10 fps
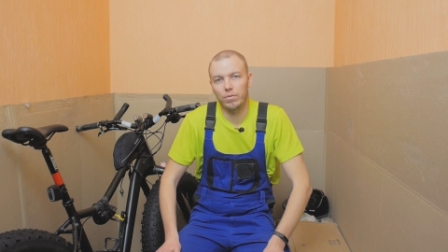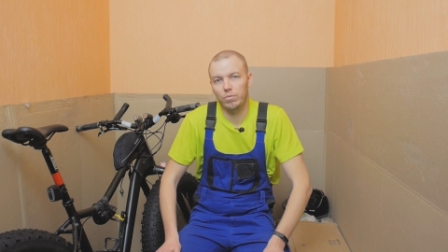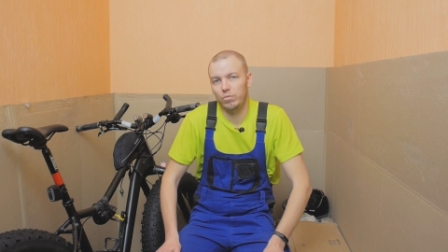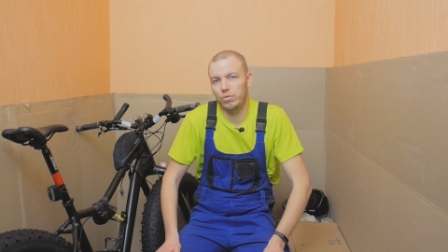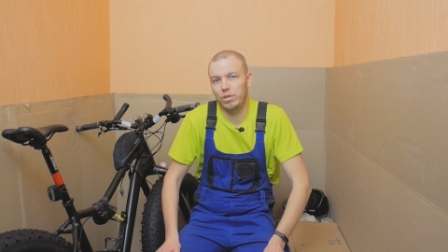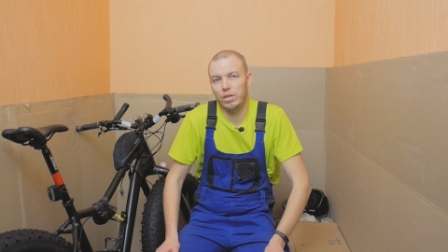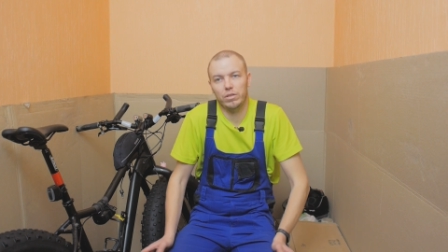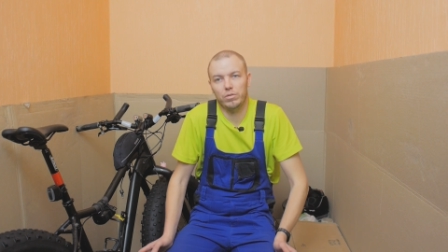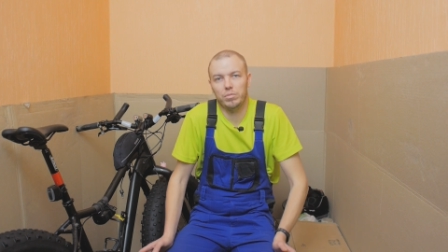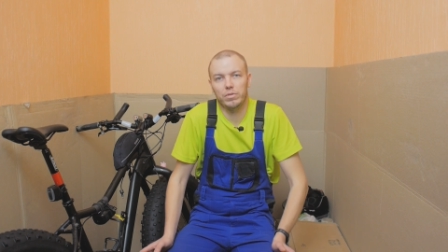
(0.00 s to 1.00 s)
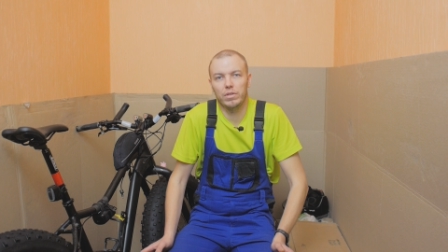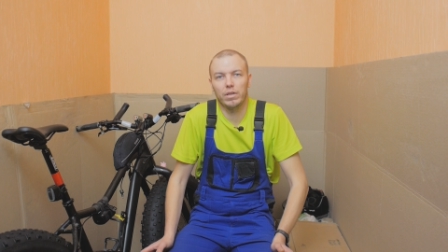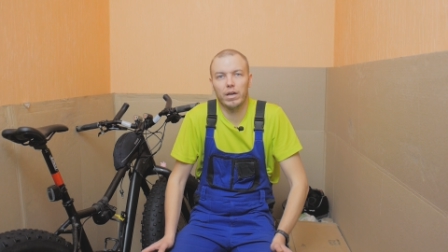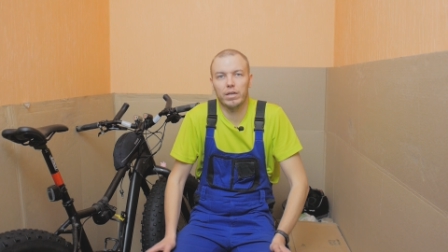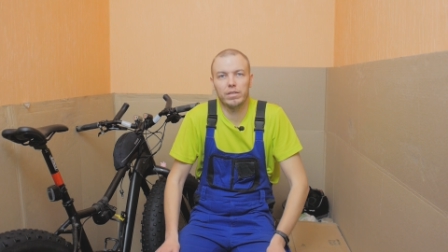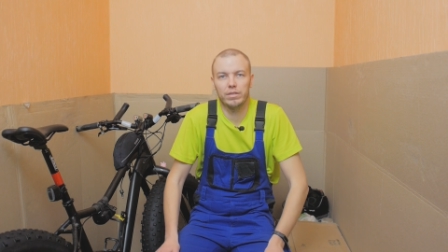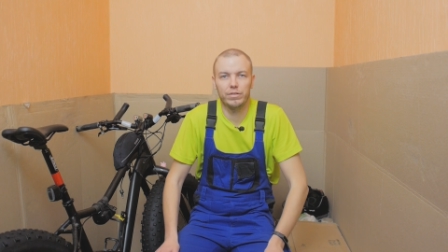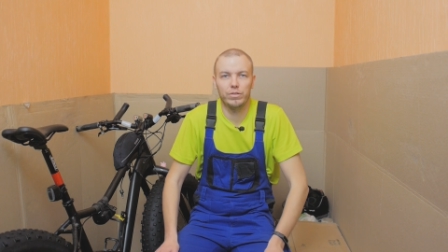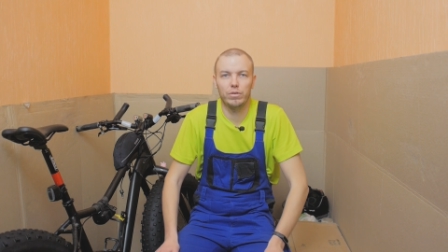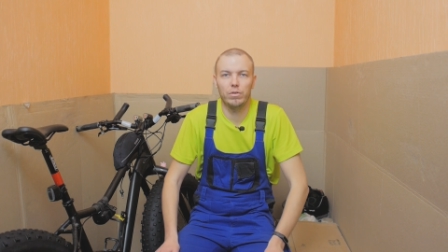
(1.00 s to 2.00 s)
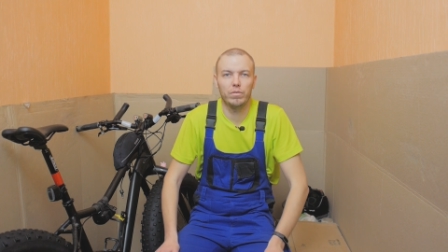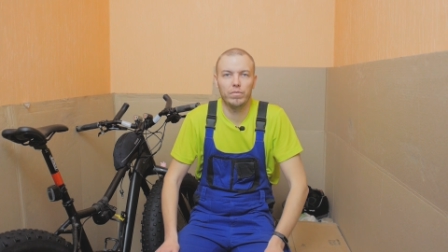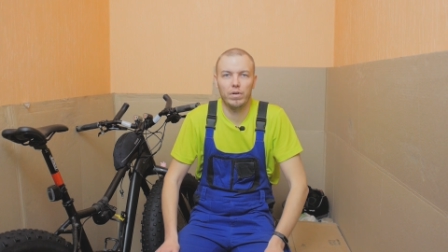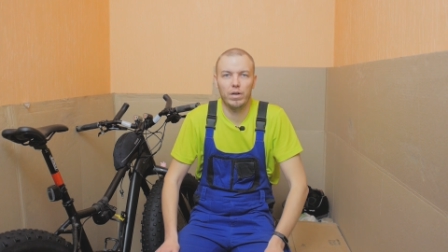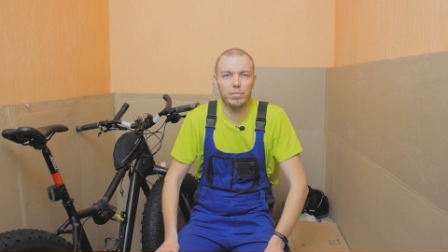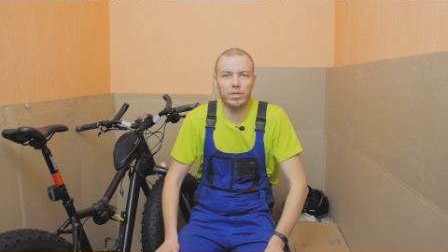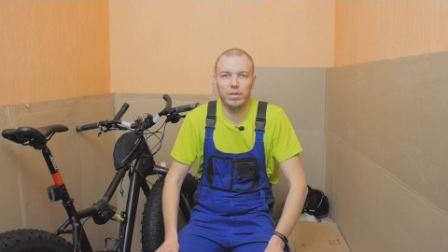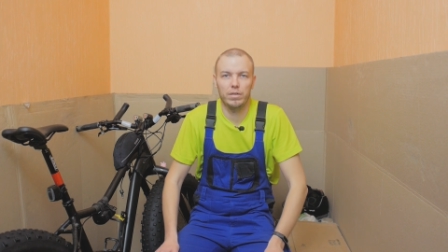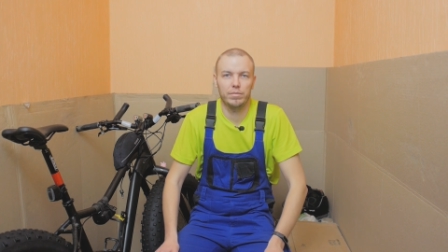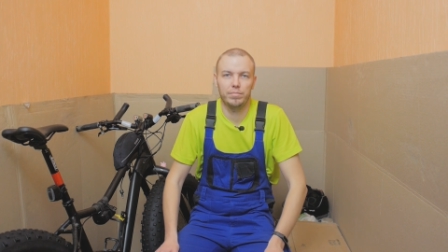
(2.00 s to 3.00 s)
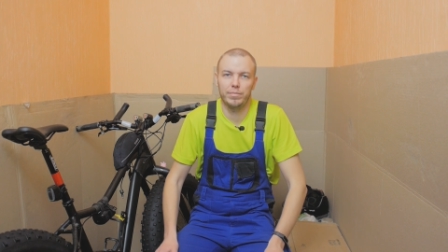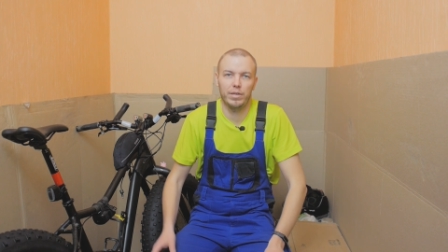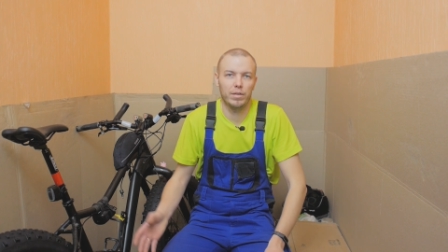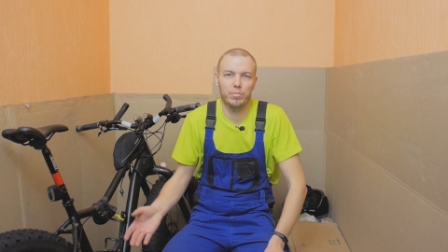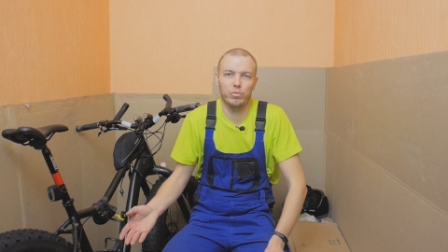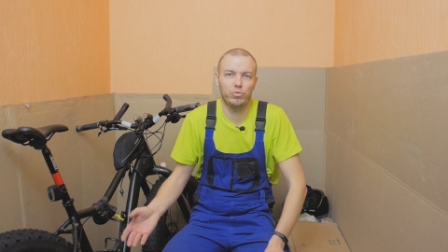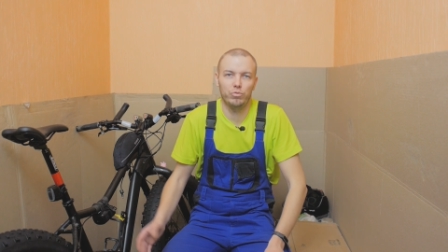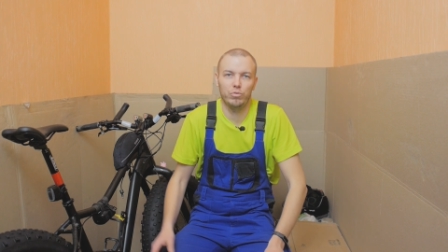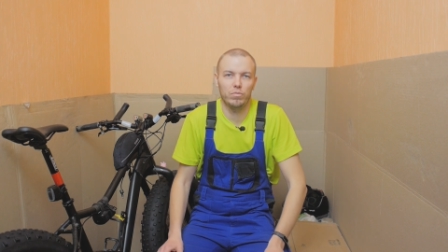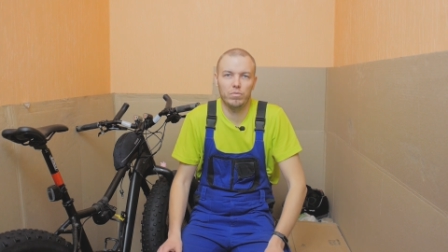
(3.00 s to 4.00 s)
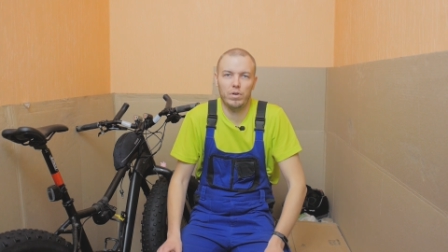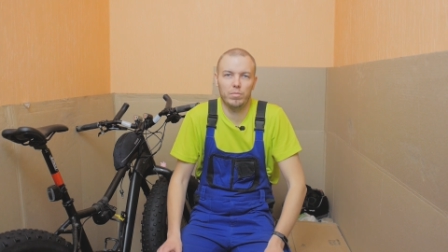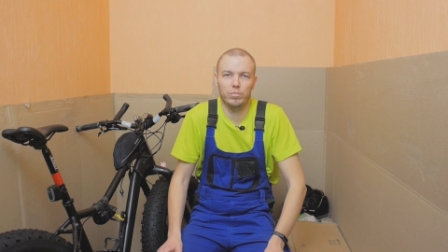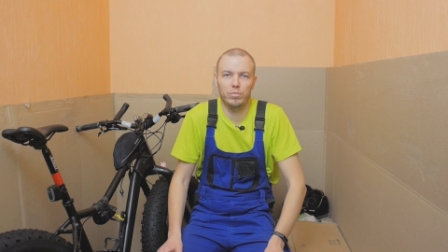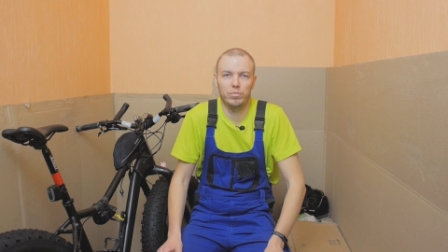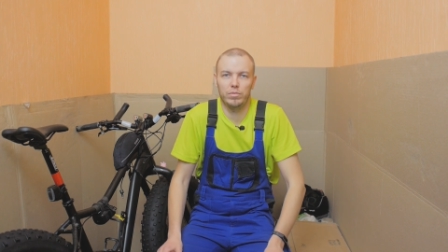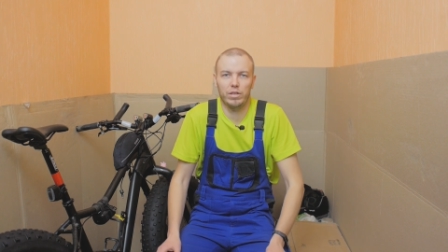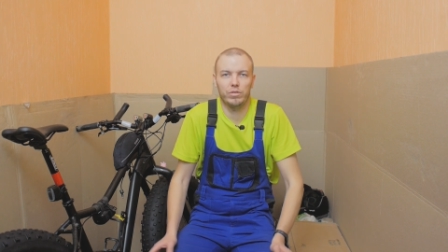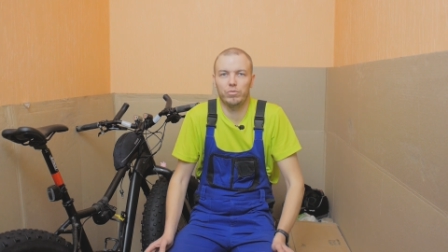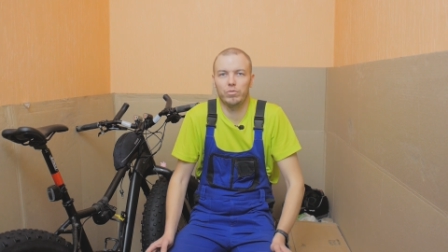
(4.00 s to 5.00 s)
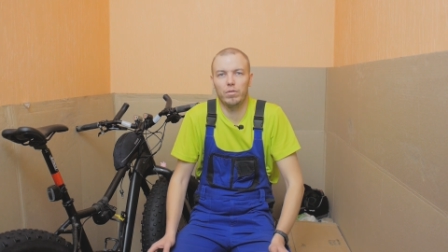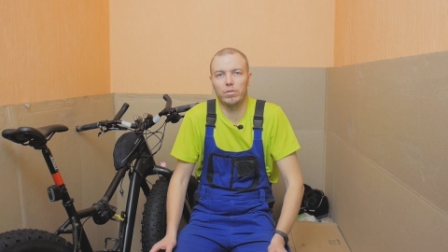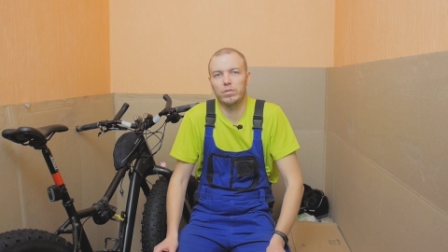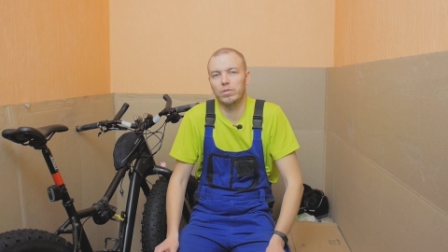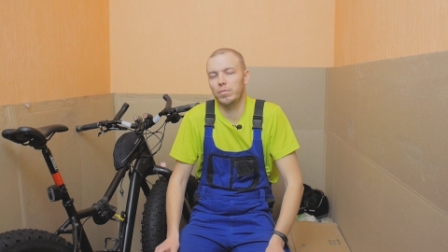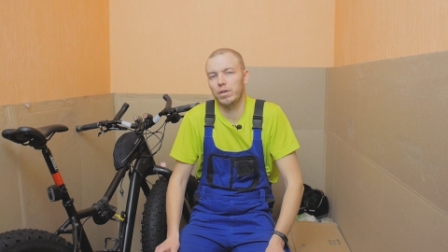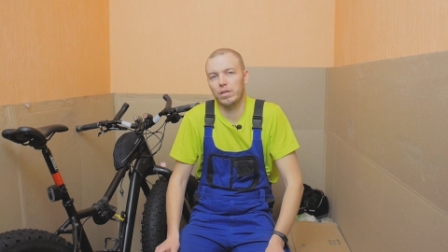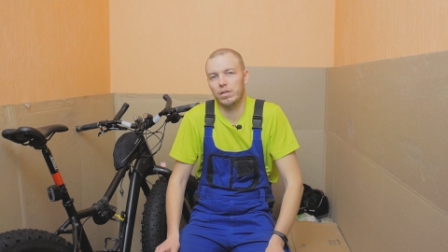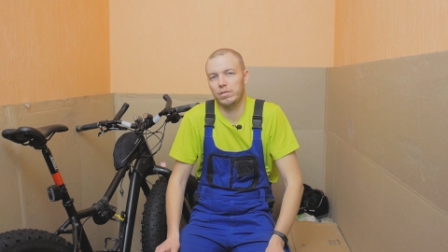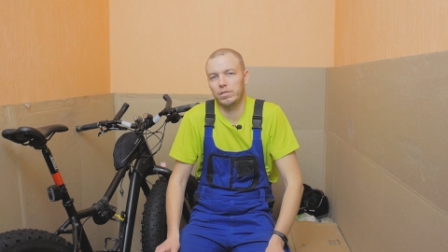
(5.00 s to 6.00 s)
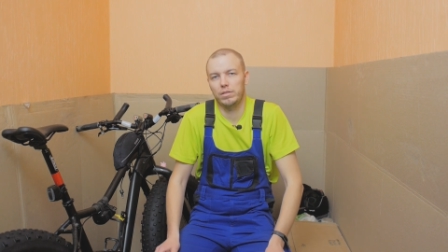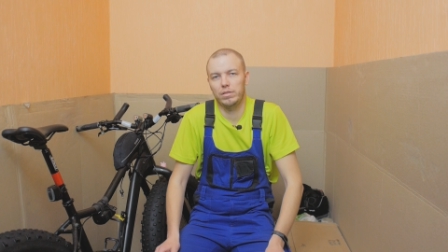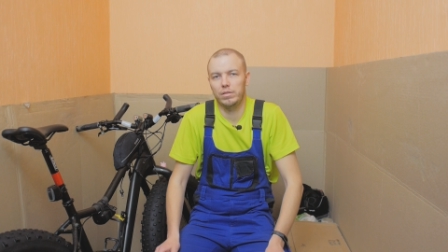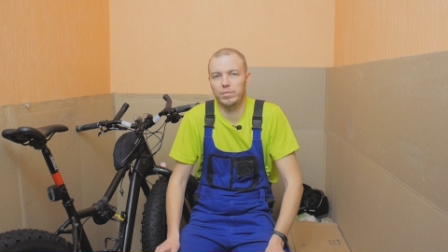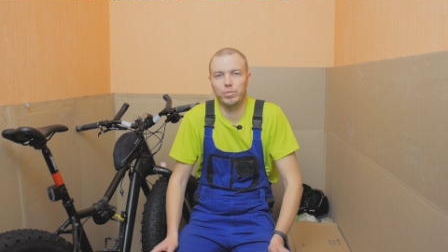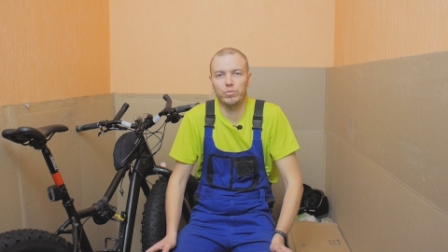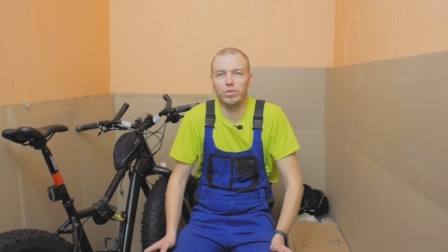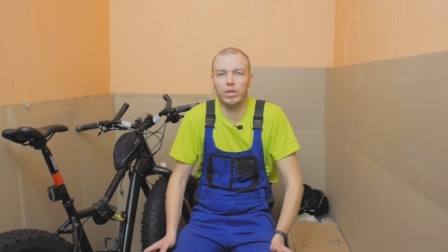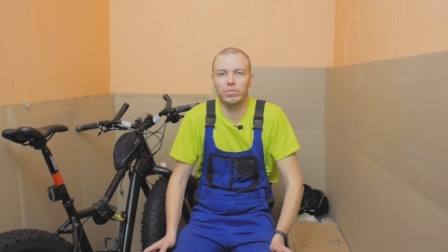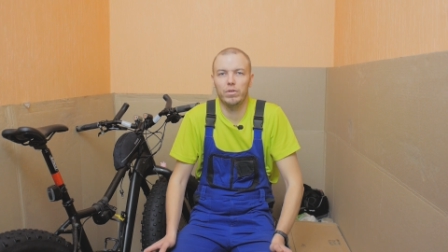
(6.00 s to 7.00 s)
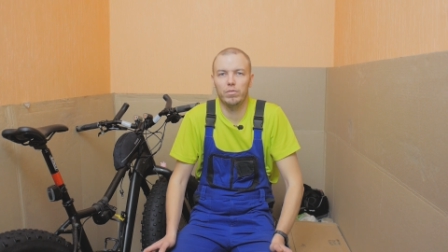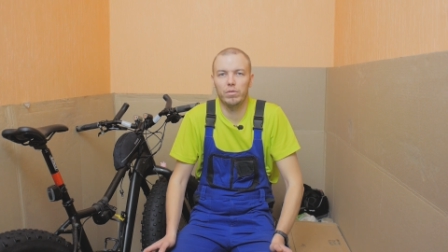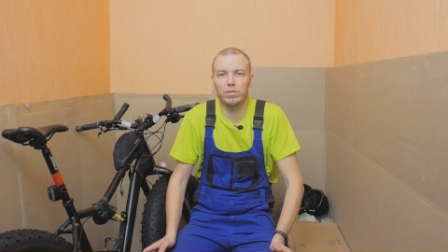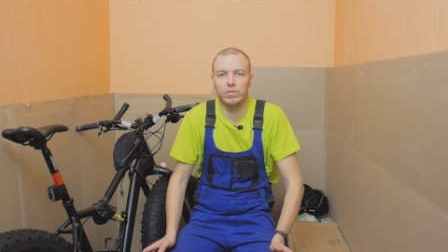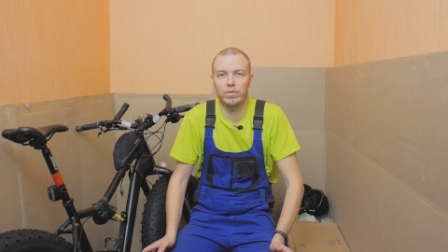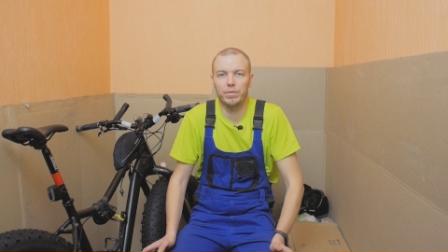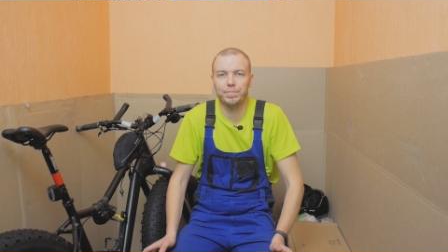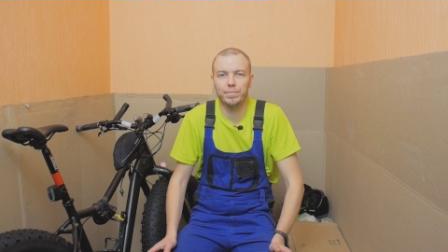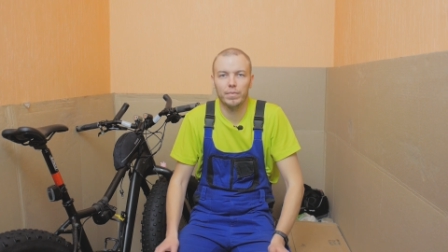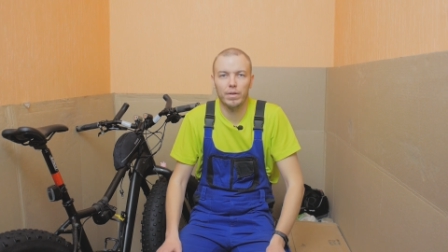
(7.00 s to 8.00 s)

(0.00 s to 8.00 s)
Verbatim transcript: Ну и я, собственно, никак не разочарован в раме. Я, когда получу новую раму, буду также с удовольствием кататься и получать удовольствие.